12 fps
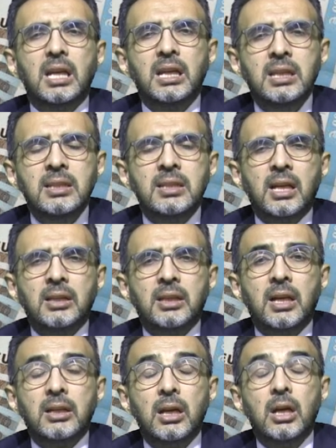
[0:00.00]

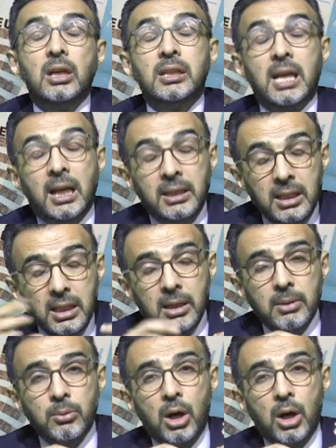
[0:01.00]
insanlar kendi